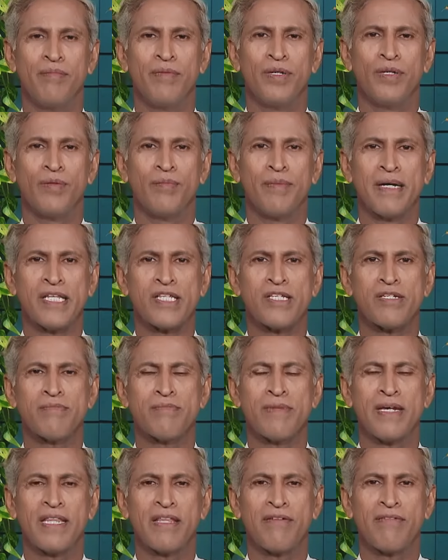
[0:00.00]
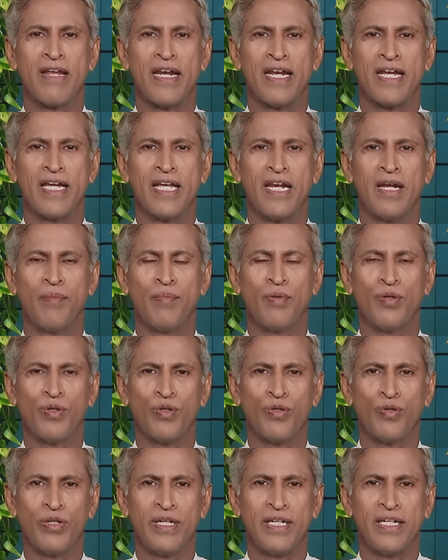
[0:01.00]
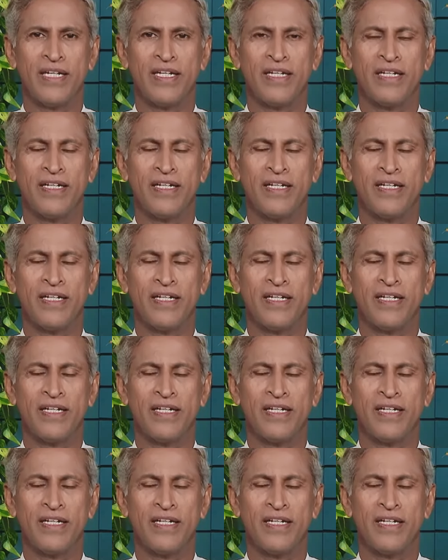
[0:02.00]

మీరు మంచం మీద వెళ్ళకిలా పడుకుని